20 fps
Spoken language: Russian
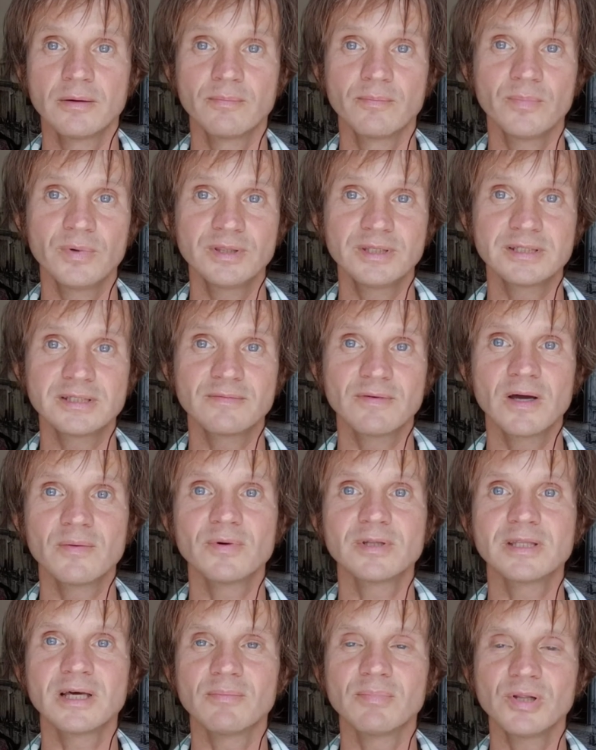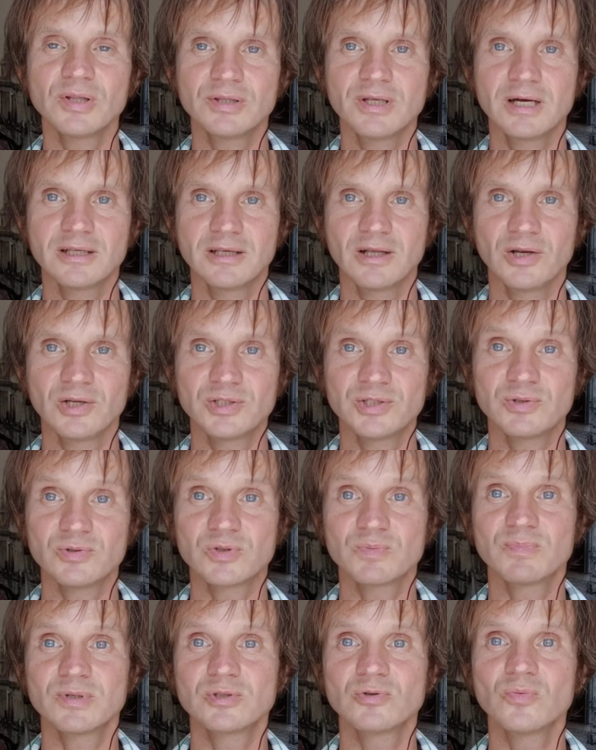Мы называем это
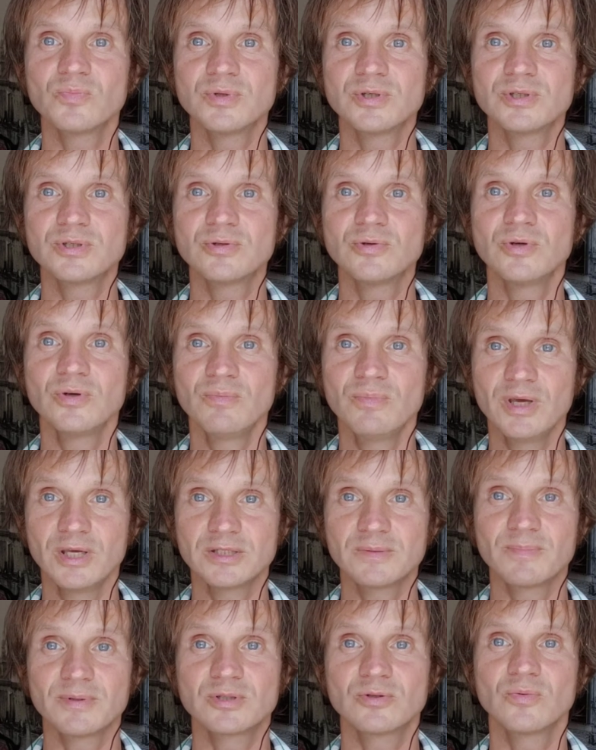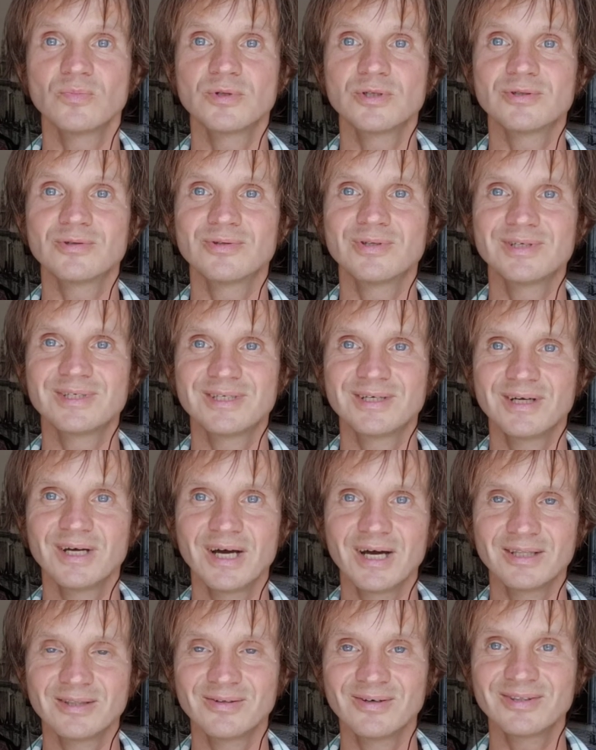обладательностью, способностью иметь, способностью
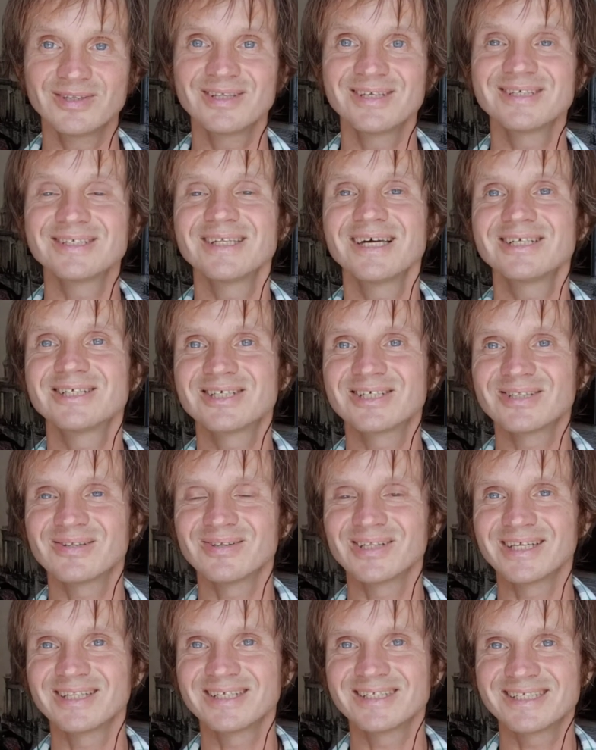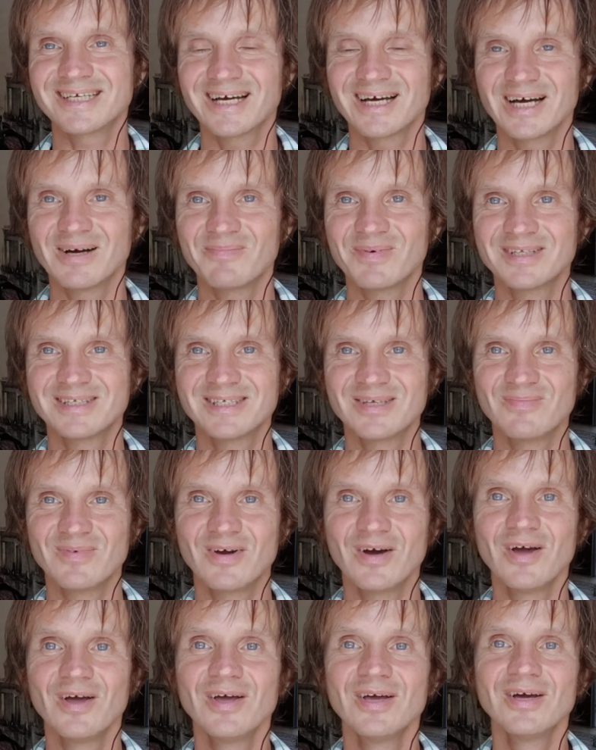достигать. Но это не значит, что надо захапать
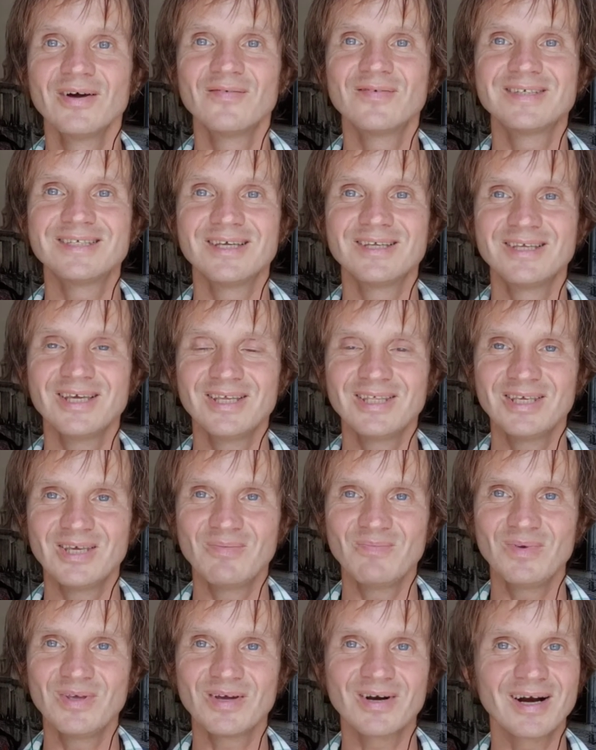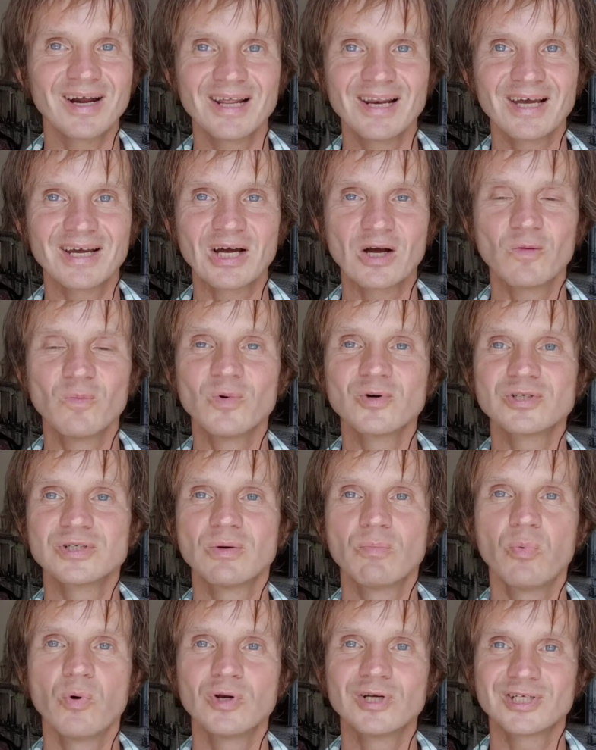себе все деньги мира или как
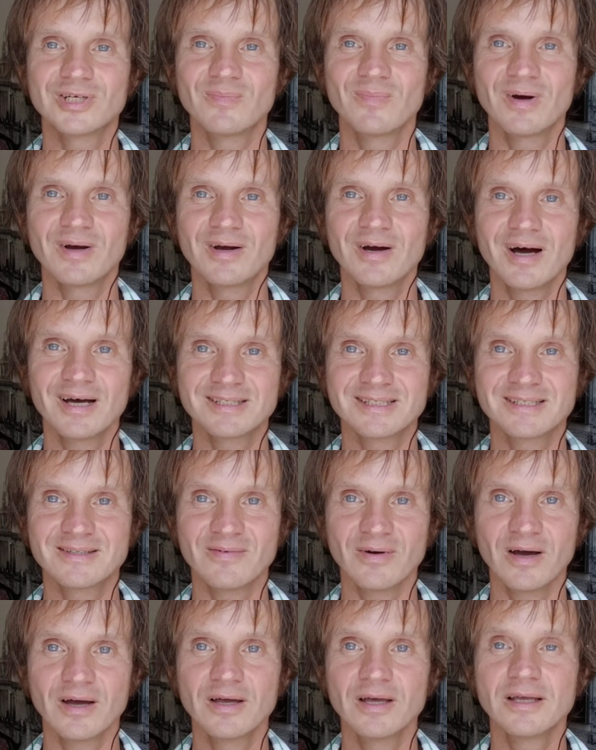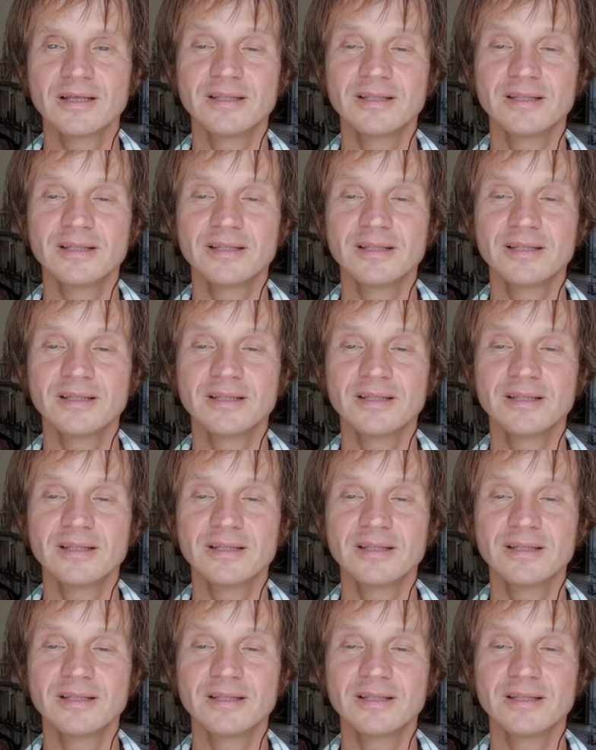можно больше богатства.